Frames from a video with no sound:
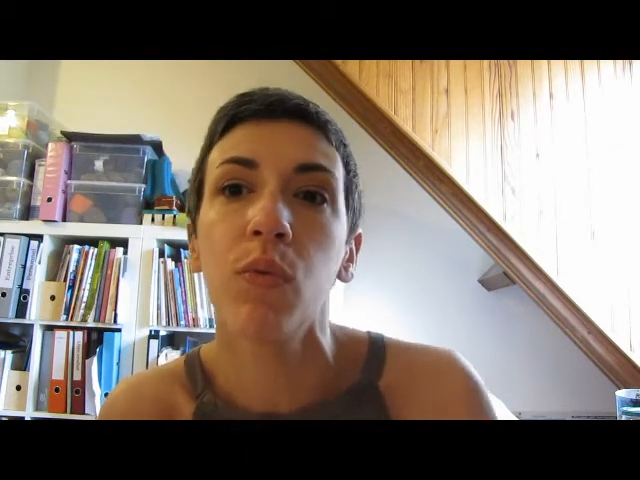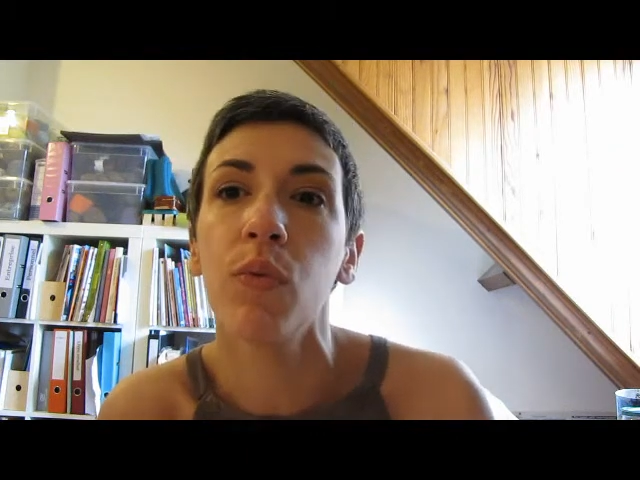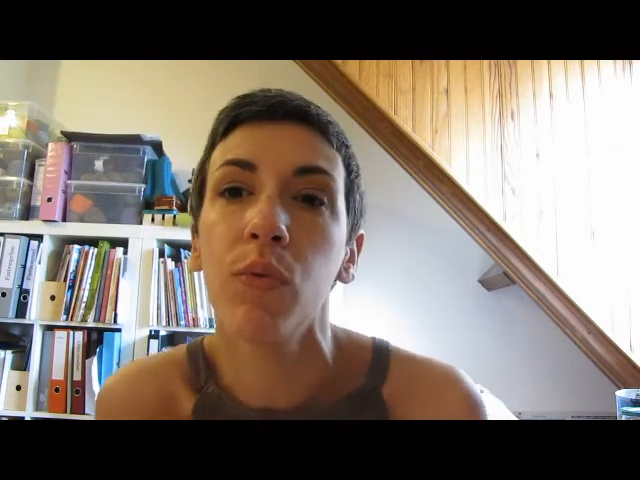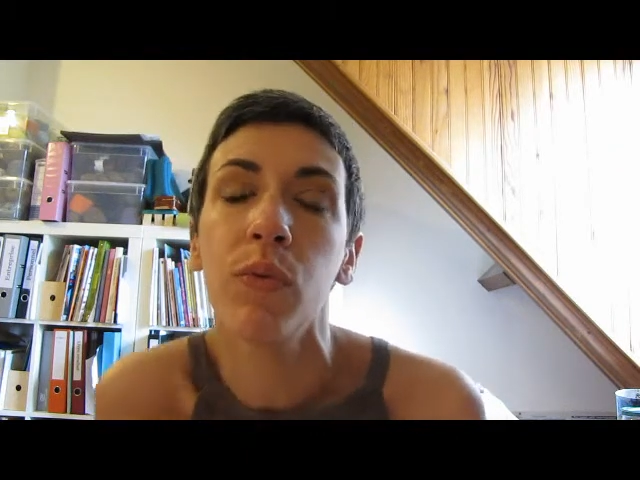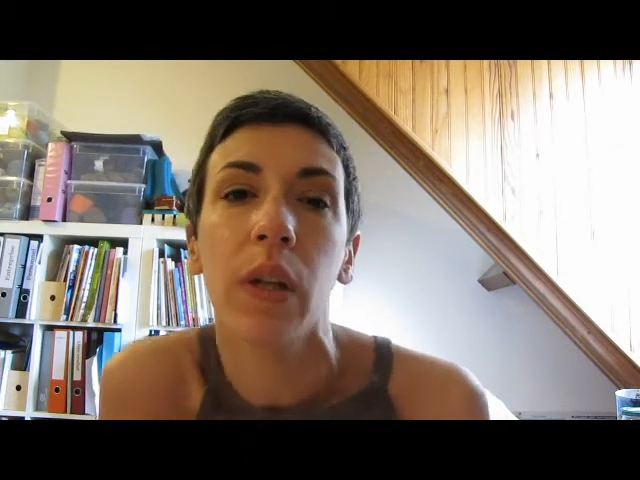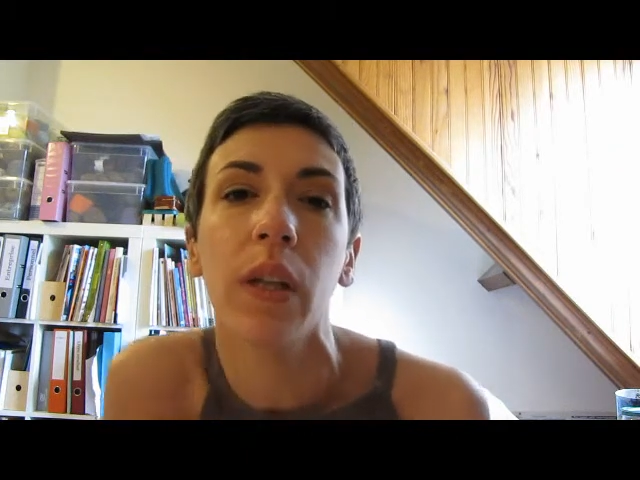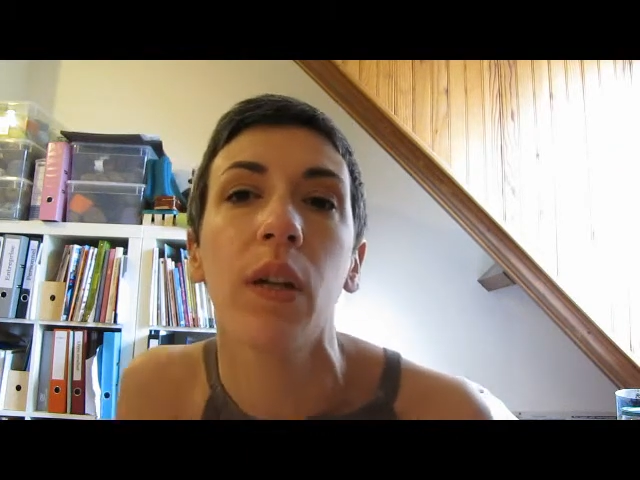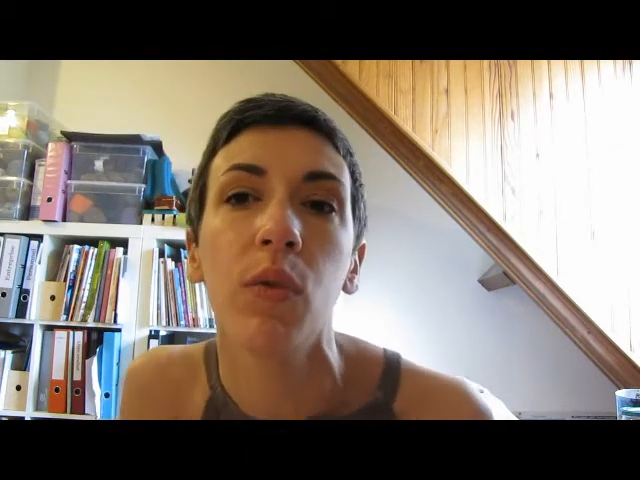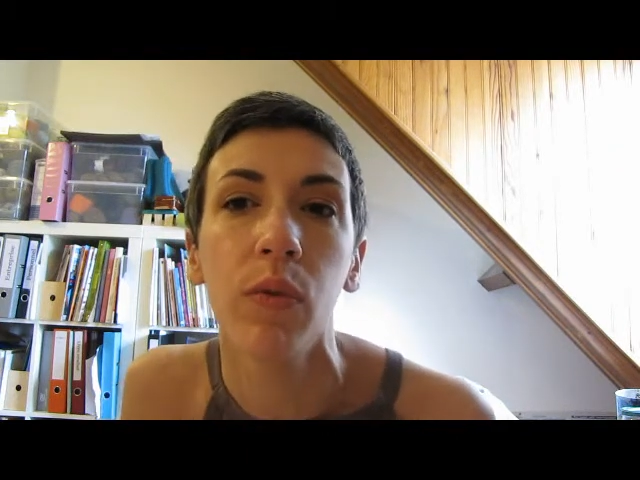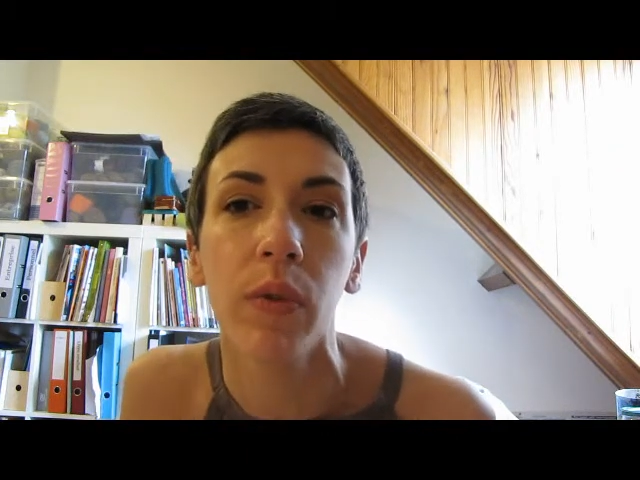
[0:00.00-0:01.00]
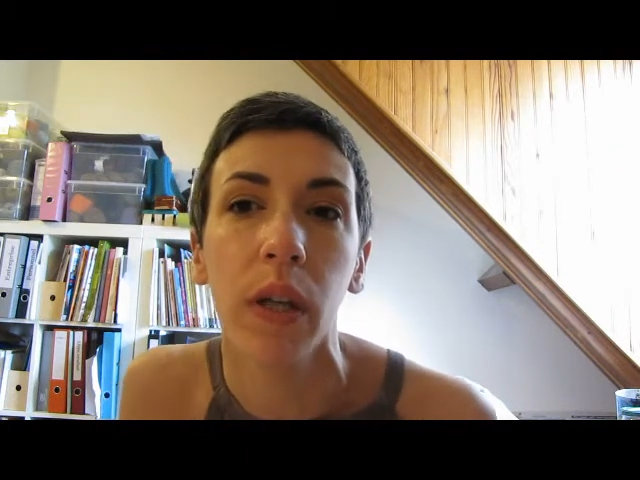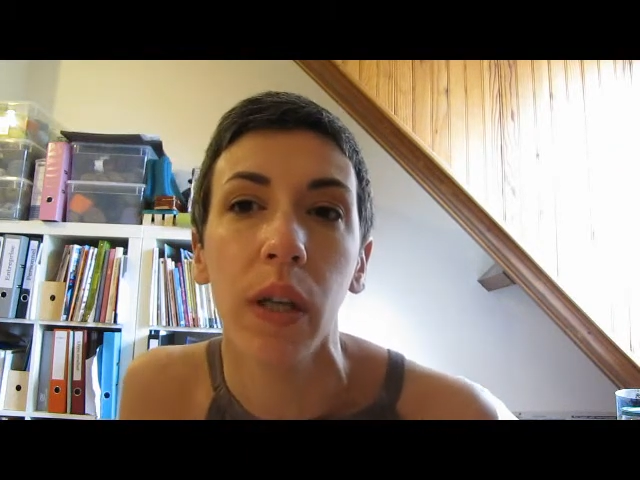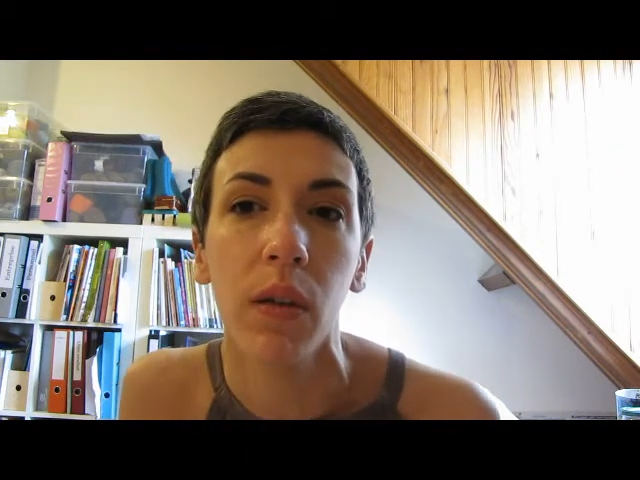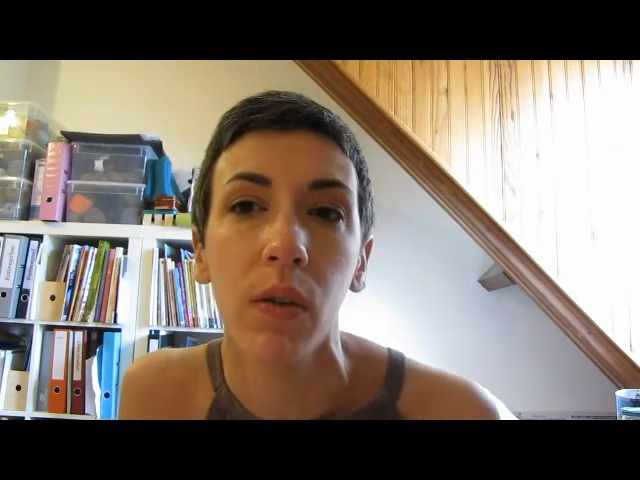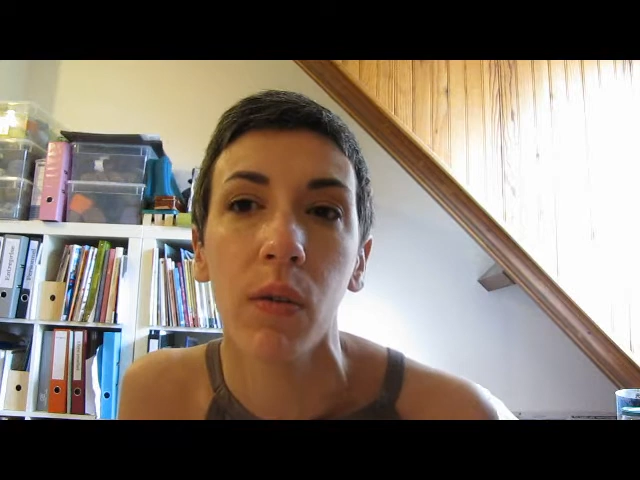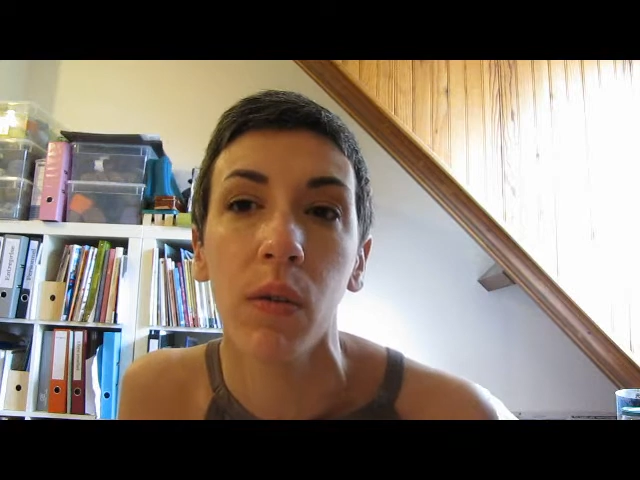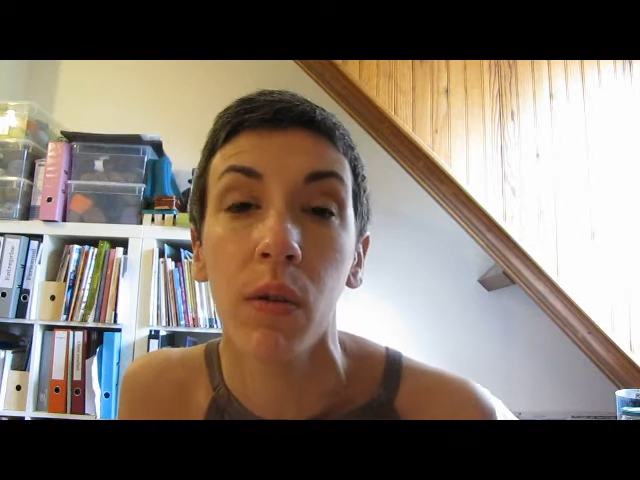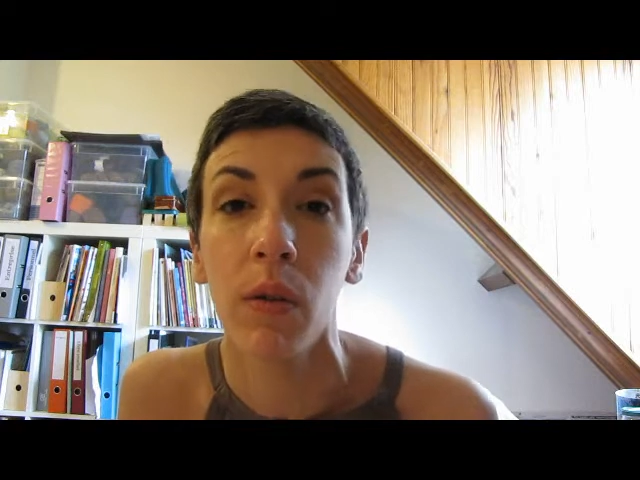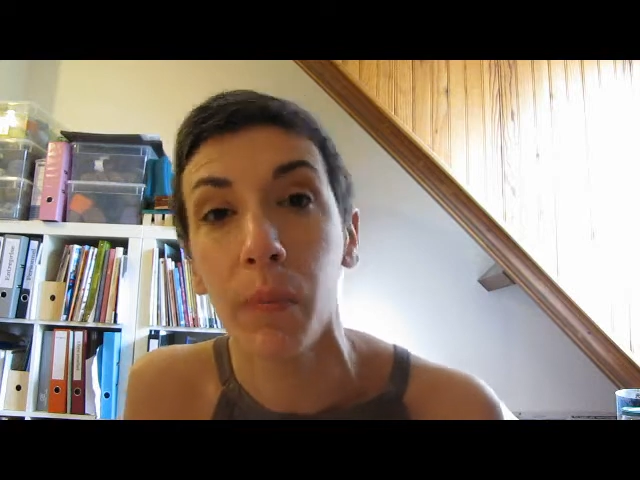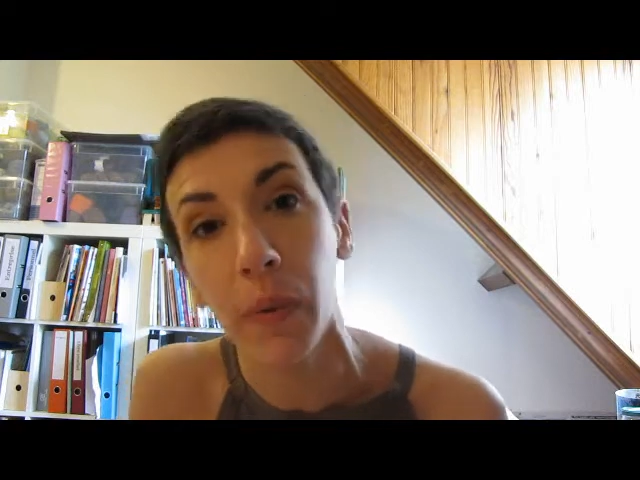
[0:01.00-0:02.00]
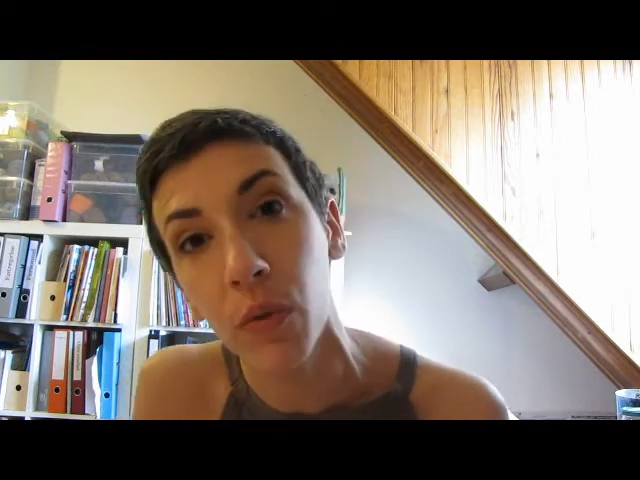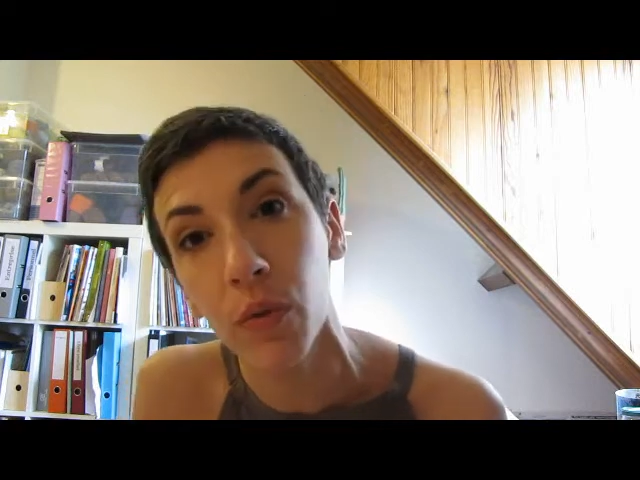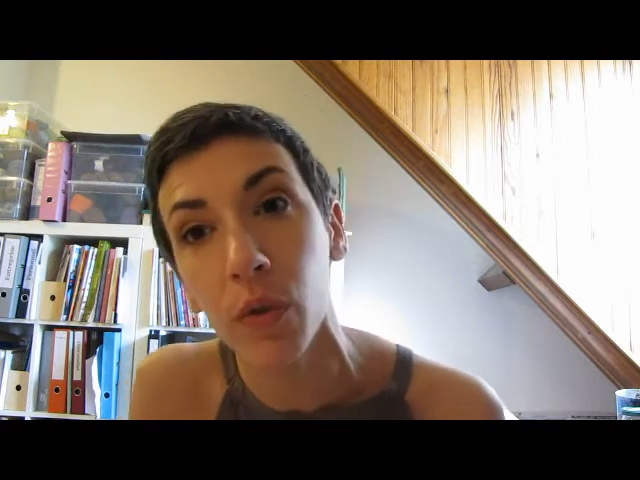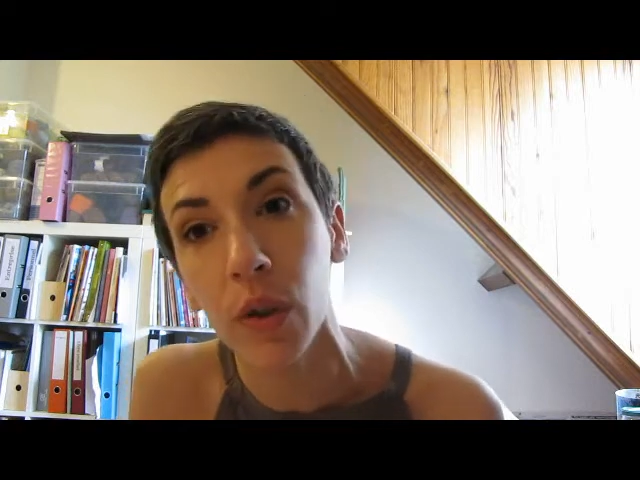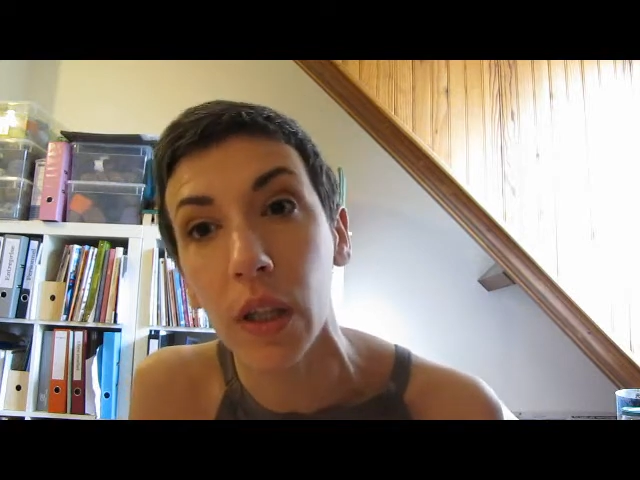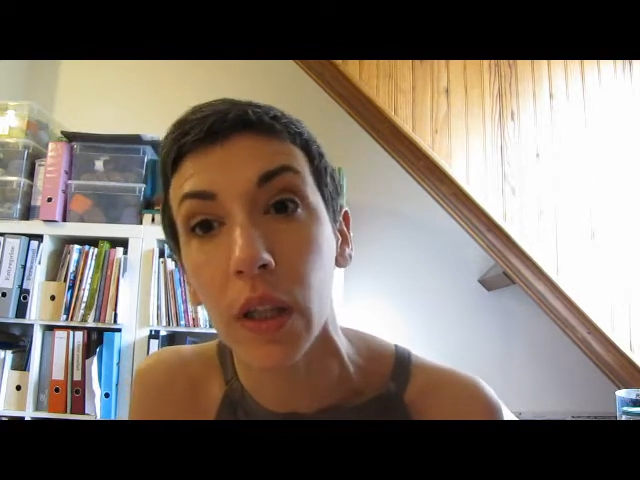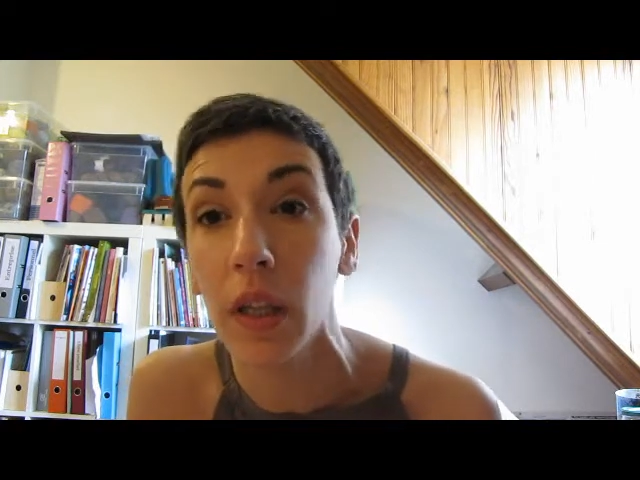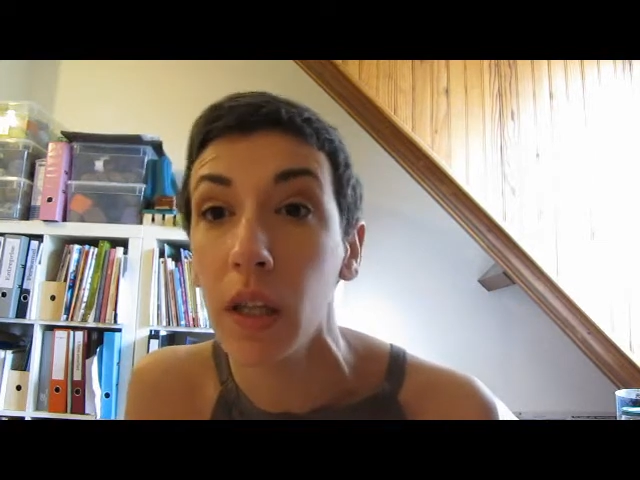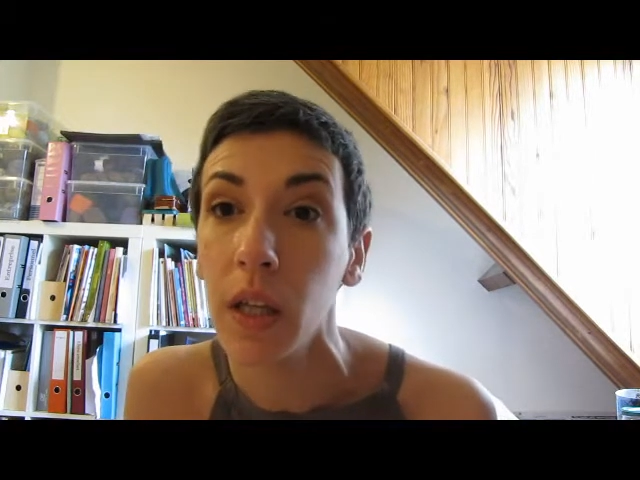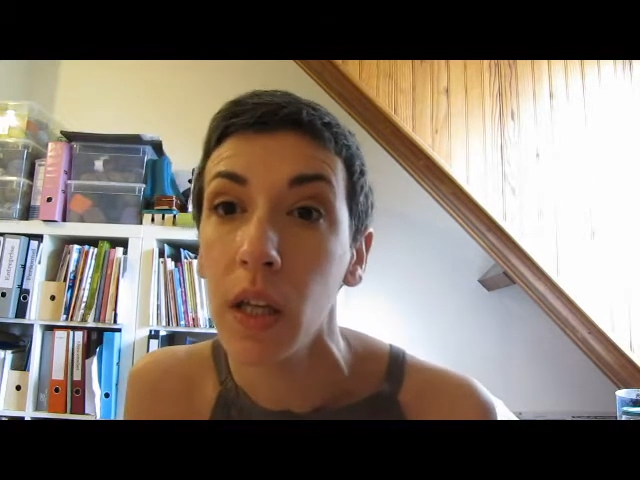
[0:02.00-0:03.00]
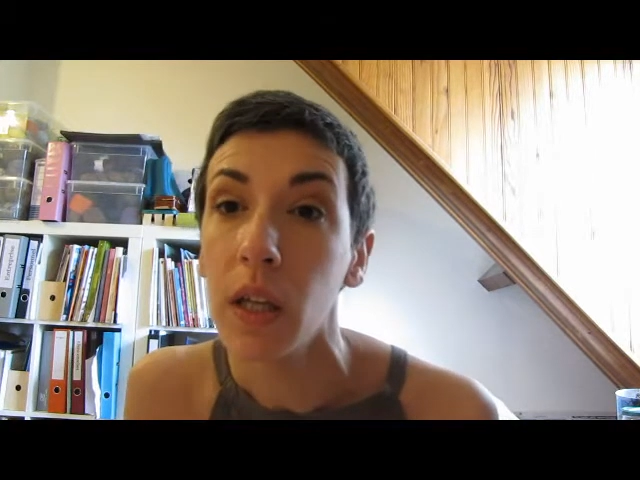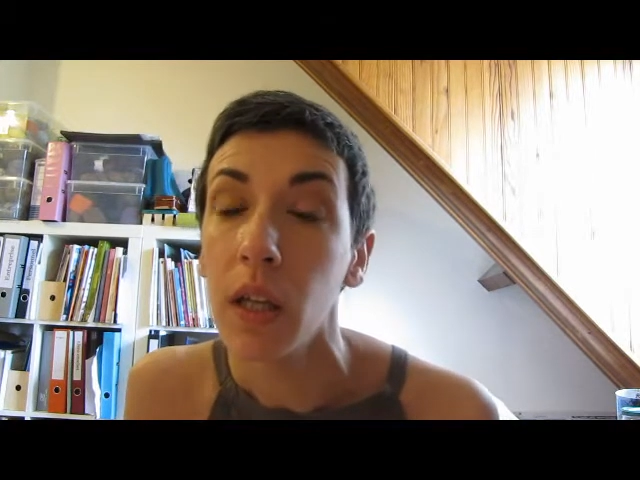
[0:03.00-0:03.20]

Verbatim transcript: vous faire découvrir euh, mes nouveautés.